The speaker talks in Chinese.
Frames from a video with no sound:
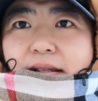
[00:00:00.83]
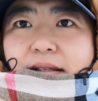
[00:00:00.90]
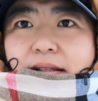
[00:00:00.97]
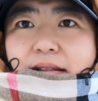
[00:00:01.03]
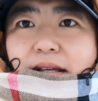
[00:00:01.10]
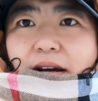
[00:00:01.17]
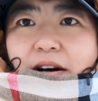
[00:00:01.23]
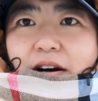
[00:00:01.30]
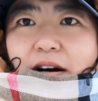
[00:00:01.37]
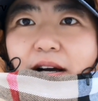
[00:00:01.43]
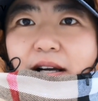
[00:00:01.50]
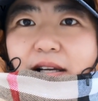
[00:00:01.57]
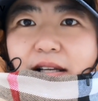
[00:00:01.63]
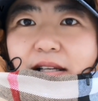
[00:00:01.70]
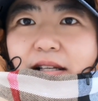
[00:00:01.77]
大家好
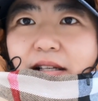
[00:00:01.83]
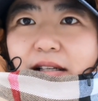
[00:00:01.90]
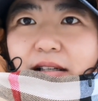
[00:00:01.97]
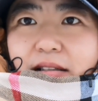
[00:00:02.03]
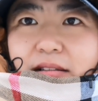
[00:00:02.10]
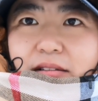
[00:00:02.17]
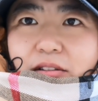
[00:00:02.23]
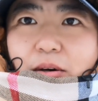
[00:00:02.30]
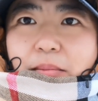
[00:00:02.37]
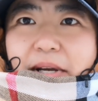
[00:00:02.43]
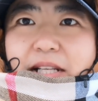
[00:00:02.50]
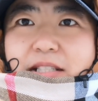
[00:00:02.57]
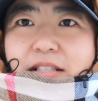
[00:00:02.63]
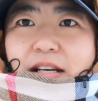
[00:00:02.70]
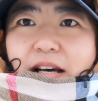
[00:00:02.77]
啊啊，到
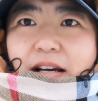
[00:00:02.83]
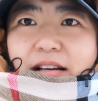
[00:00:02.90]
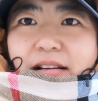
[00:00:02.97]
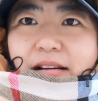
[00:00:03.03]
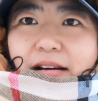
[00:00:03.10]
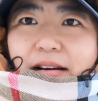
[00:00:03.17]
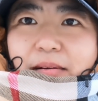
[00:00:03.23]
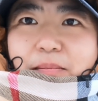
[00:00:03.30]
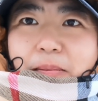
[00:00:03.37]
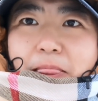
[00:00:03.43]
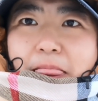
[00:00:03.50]
北极了啊！